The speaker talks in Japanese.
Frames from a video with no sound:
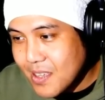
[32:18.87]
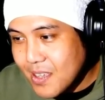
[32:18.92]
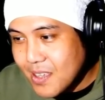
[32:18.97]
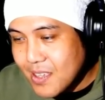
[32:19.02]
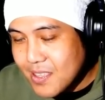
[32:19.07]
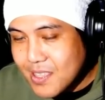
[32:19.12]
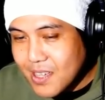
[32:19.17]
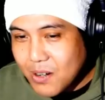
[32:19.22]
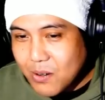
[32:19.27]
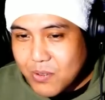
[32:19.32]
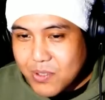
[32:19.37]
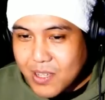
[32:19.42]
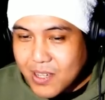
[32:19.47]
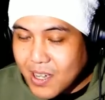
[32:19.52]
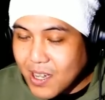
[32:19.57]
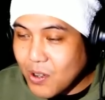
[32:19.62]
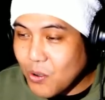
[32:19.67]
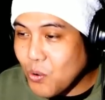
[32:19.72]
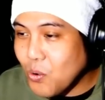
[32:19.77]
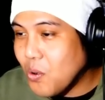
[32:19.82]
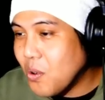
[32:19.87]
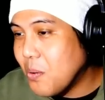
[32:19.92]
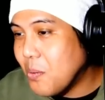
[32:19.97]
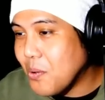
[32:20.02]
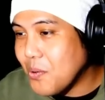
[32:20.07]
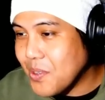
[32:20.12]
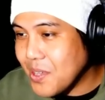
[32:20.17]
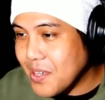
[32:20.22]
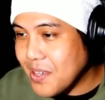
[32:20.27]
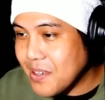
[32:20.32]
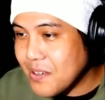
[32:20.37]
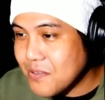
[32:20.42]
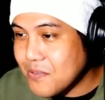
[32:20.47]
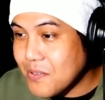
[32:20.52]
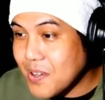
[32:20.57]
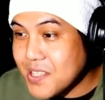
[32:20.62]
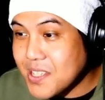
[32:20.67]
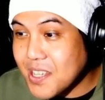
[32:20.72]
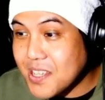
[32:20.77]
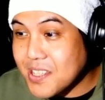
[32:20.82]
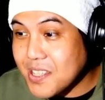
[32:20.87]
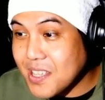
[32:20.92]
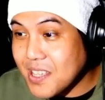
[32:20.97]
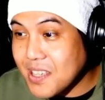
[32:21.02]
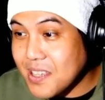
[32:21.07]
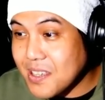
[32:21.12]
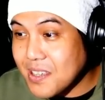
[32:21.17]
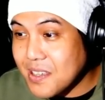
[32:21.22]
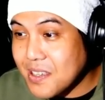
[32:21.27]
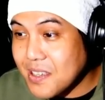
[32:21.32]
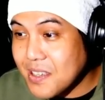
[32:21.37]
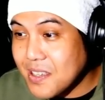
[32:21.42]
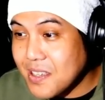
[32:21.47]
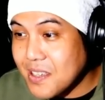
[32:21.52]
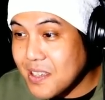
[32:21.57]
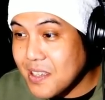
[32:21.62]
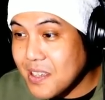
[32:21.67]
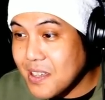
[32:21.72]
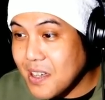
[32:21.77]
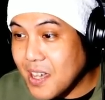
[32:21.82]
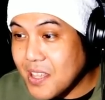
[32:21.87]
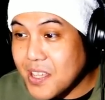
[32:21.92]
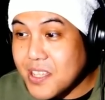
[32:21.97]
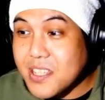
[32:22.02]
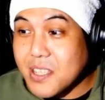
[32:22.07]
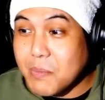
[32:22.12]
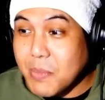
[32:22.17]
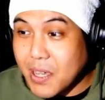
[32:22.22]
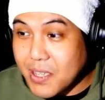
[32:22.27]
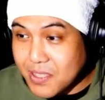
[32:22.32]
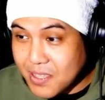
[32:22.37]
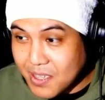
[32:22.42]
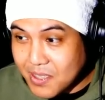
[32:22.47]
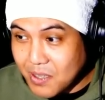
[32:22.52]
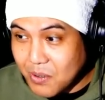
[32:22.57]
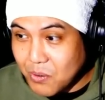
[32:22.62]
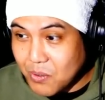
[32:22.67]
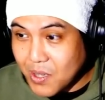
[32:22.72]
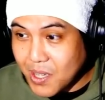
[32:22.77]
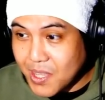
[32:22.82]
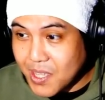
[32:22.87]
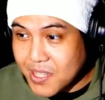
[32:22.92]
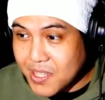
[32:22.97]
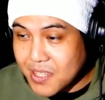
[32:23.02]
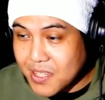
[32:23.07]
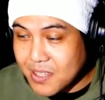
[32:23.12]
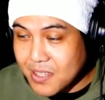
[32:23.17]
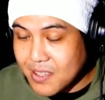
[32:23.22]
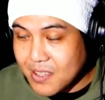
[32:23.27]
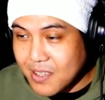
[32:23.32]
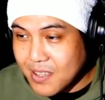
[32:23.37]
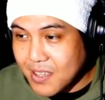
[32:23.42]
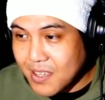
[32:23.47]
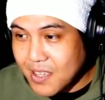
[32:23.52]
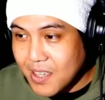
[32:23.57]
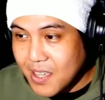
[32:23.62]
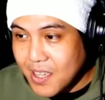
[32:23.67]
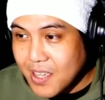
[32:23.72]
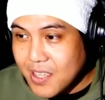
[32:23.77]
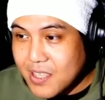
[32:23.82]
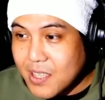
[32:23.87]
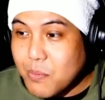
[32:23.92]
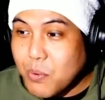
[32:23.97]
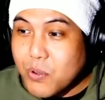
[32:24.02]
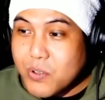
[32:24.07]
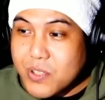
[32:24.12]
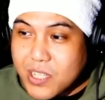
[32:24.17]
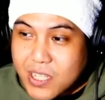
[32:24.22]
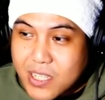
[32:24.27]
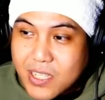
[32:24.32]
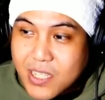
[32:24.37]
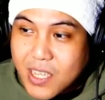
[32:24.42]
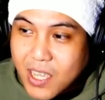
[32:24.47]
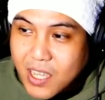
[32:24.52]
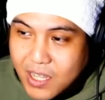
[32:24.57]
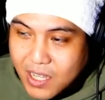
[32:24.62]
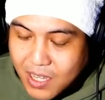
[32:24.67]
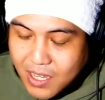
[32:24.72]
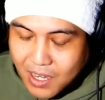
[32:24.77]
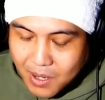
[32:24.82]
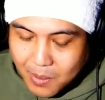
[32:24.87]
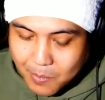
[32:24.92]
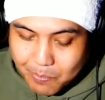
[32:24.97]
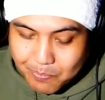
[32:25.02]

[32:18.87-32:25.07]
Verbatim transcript: 太郎さんが方々で噂して話して回ったんで、この話で僕実際に